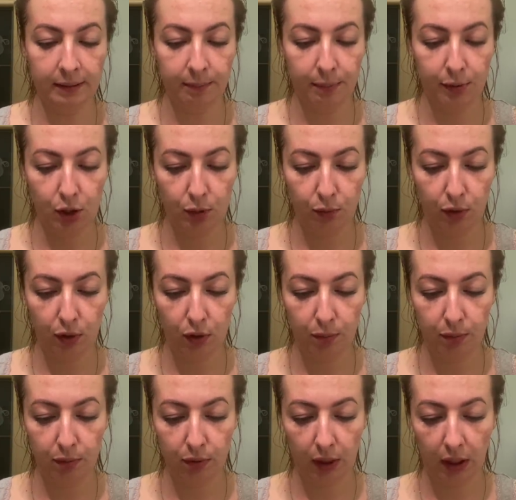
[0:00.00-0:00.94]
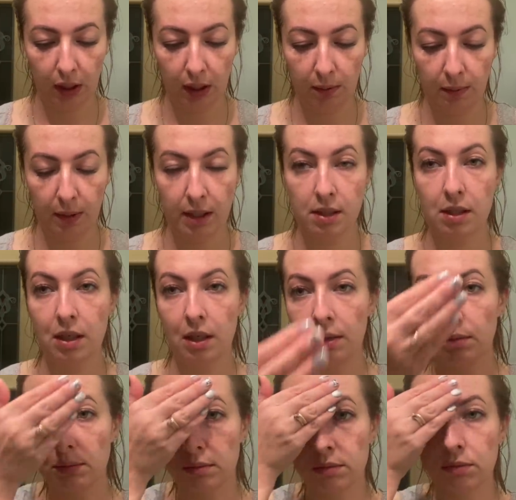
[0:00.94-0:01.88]
Почему я люблю такие
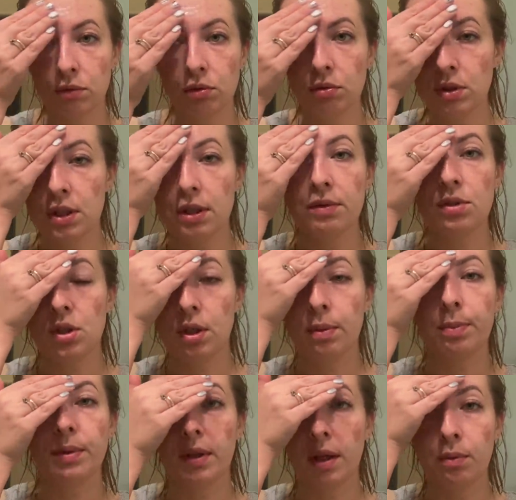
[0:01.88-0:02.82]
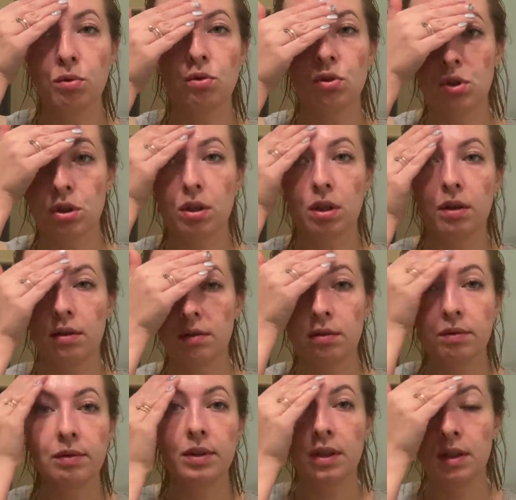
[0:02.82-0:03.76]
маски? Ну, девочки, потому что
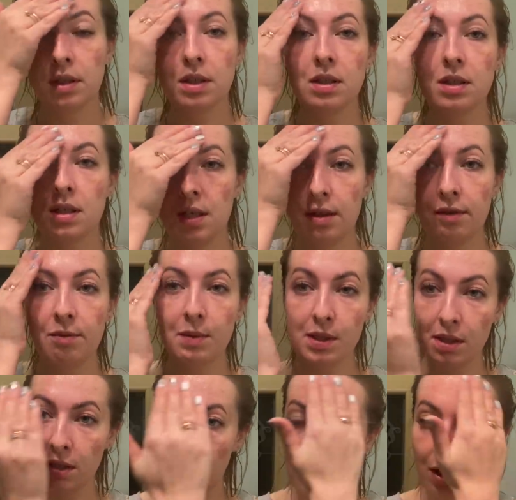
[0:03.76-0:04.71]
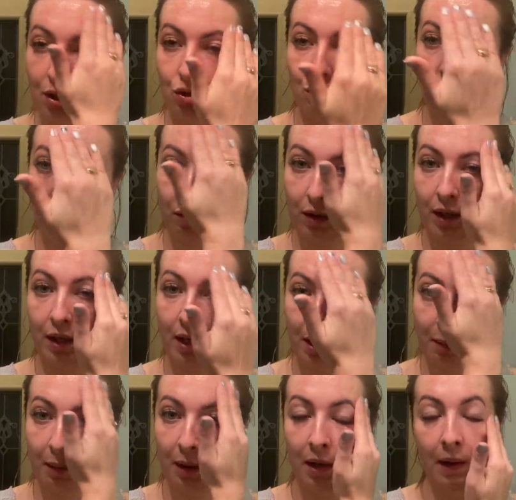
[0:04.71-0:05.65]
вы нанесли вместо ночного
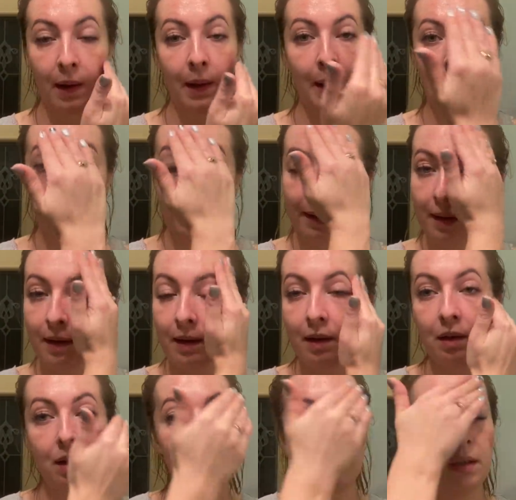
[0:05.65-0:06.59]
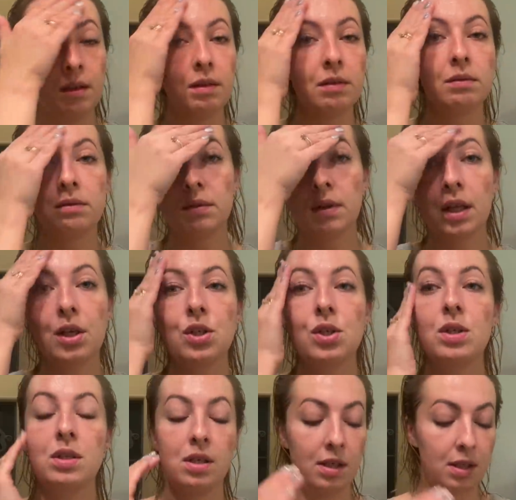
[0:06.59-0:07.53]
крема и
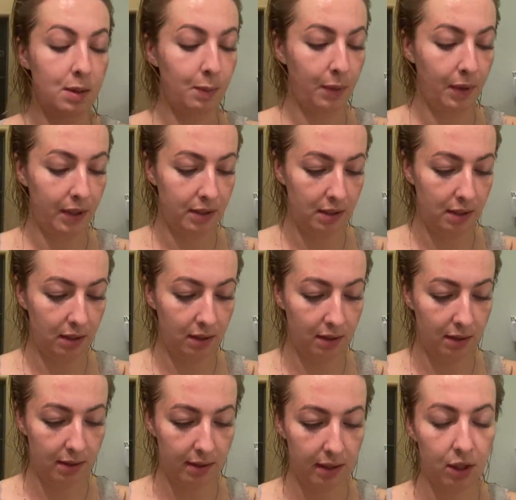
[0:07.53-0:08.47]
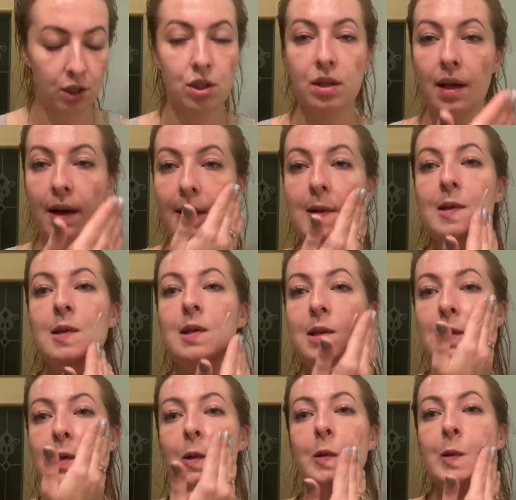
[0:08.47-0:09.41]
ложитесь спать. И
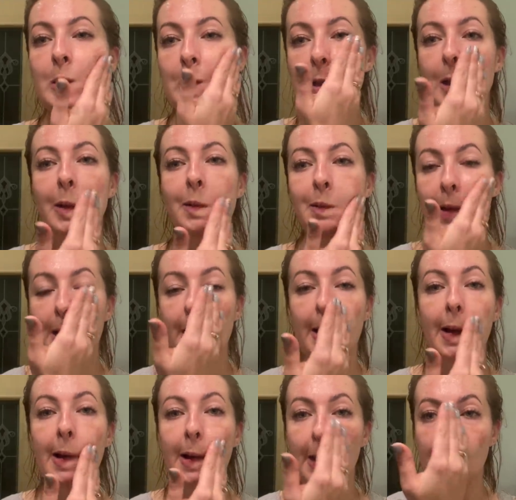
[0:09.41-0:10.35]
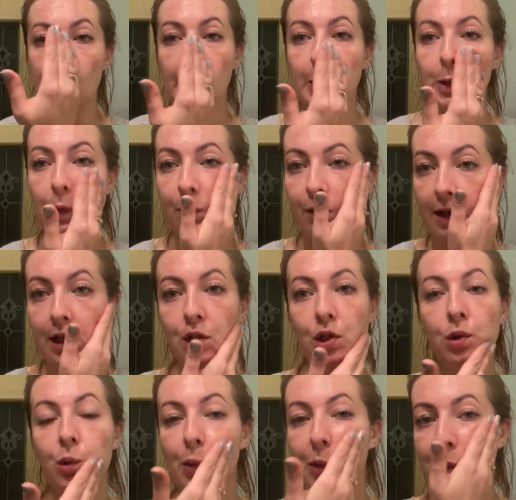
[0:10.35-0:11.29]
наслаждайтесь тем, что
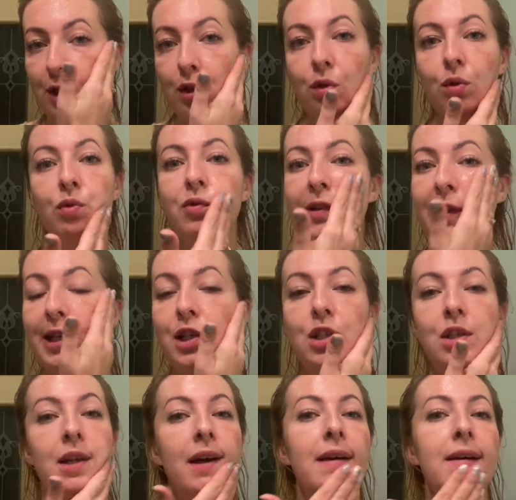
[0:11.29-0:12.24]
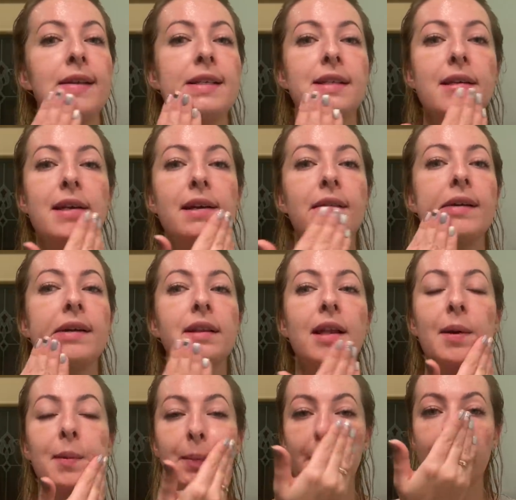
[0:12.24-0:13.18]
ваша кожа увлажняется,
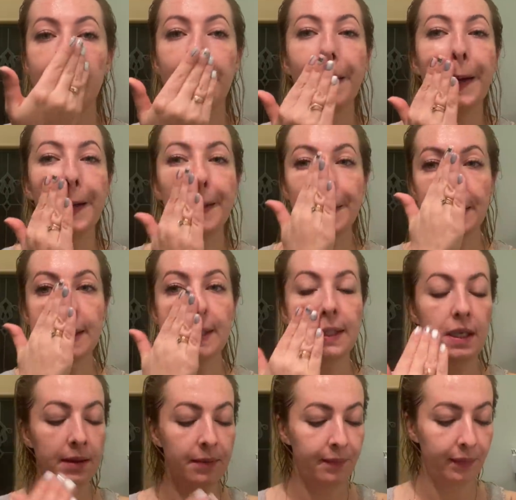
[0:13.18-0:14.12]
она питается.